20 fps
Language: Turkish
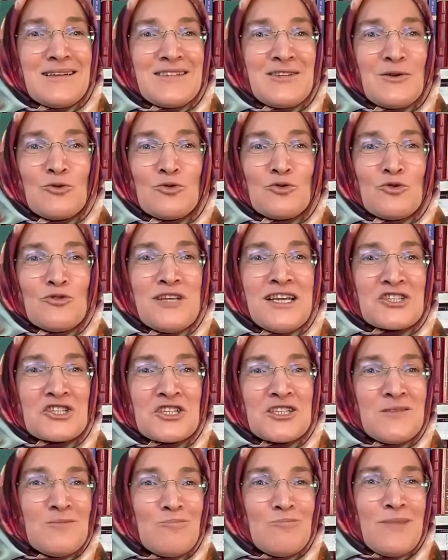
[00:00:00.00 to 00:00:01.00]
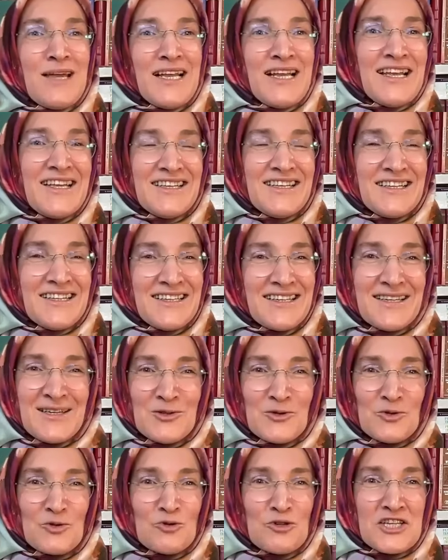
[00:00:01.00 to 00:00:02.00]
güneşin meleği
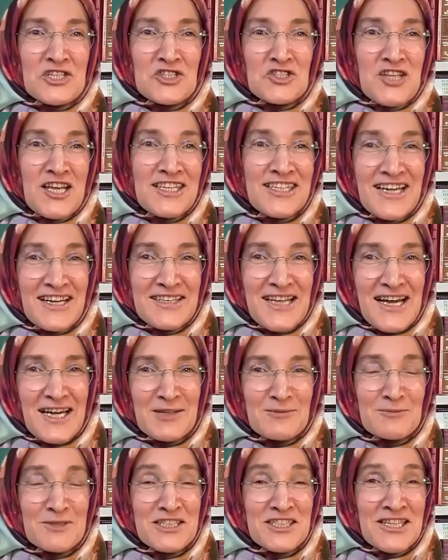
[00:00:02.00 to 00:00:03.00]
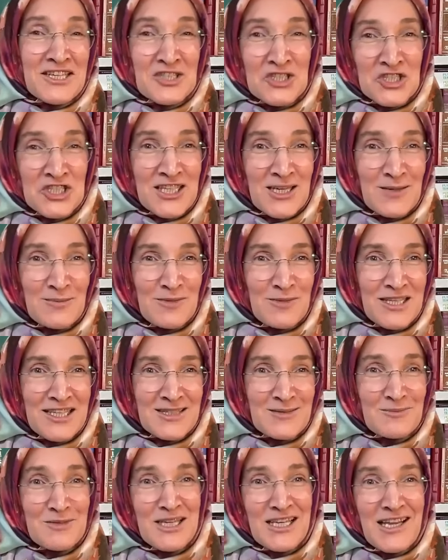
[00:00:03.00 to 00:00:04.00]
güneşte yanar mı,
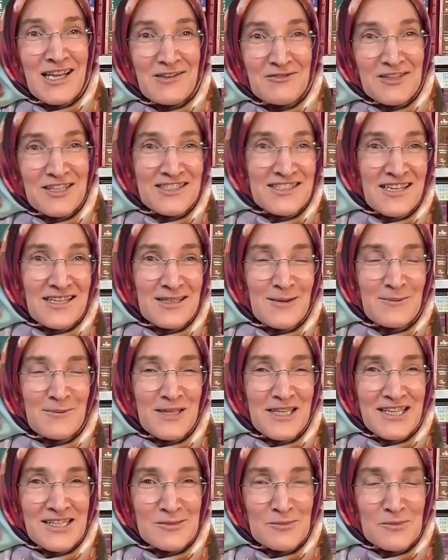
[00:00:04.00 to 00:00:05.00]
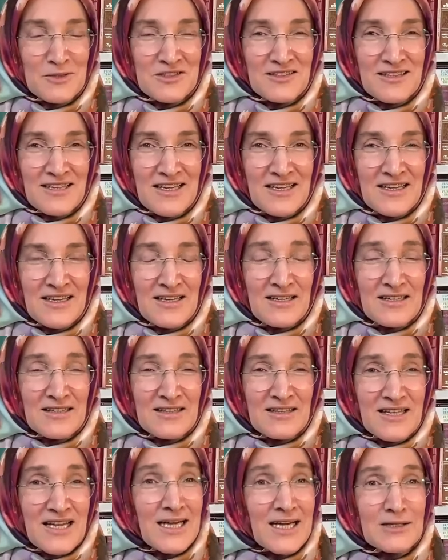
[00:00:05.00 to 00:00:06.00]
yaşayabilir mi, nefes alabilir mi diye.
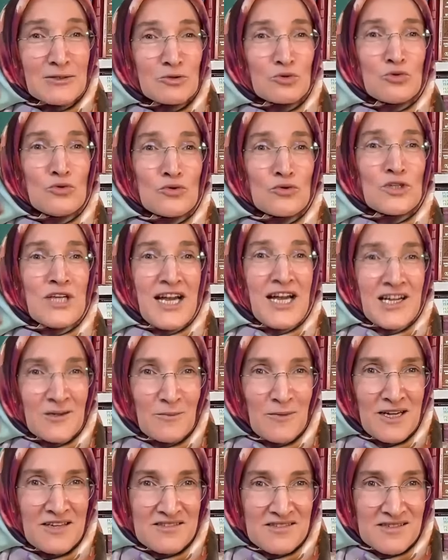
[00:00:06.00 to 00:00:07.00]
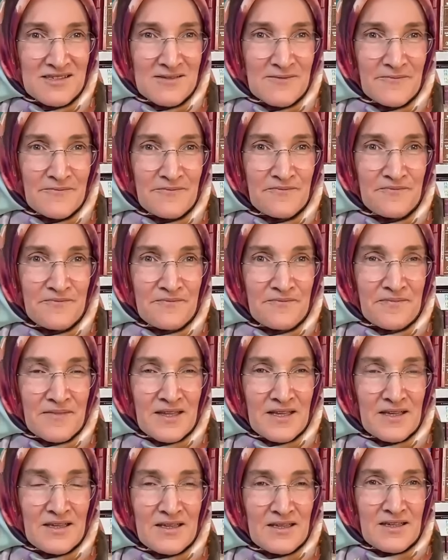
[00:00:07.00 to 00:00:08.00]
Nar nuru yakmaz.
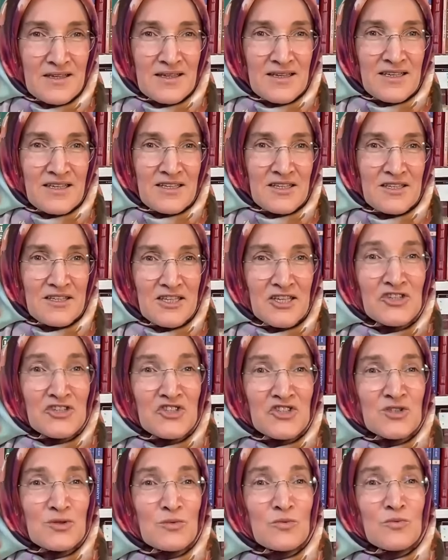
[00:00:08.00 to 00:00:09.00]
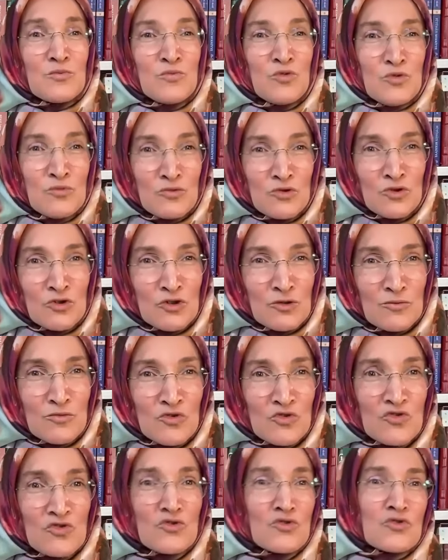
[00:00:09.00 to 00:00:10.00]
Hiç mümkün
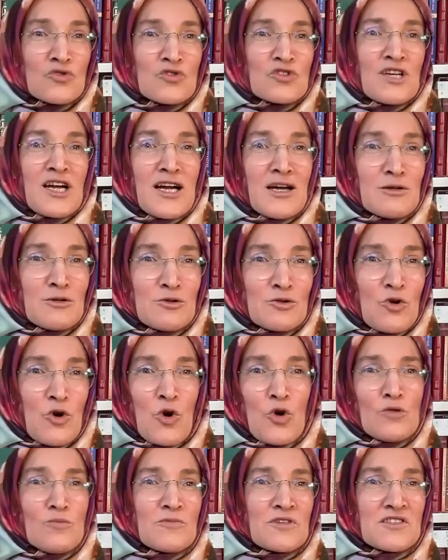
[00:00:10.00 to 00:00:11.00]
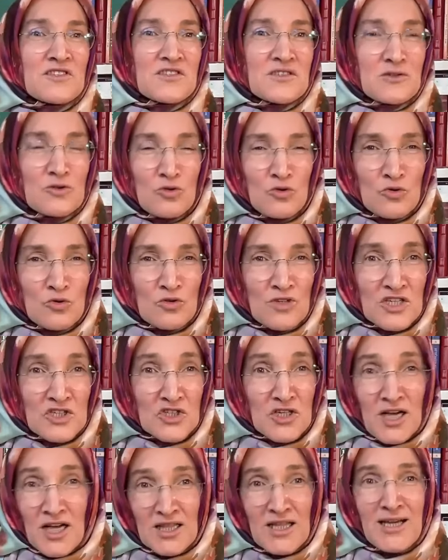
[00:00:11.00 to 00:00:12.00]
mü şuur taalluku olmasın
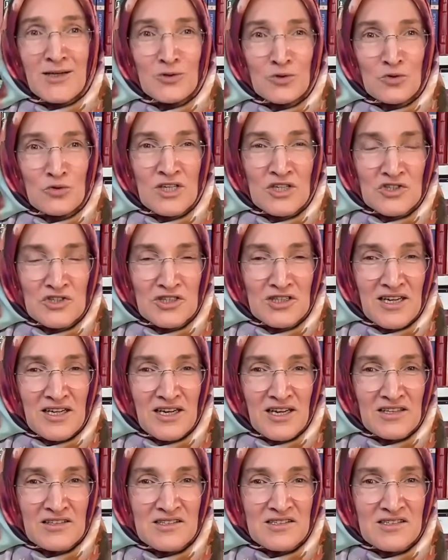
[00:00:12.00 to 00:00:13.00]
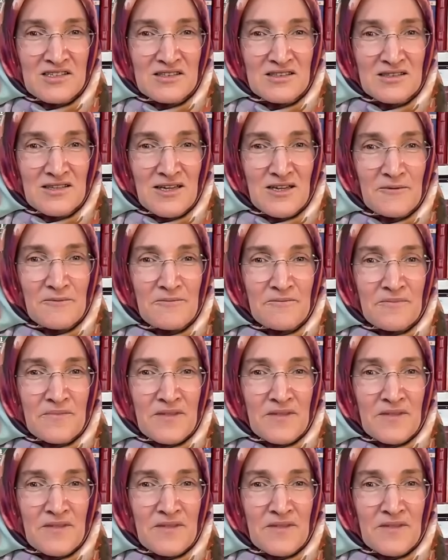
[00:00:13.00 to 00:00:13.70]
güneşi Allah güneşi yaratsın da.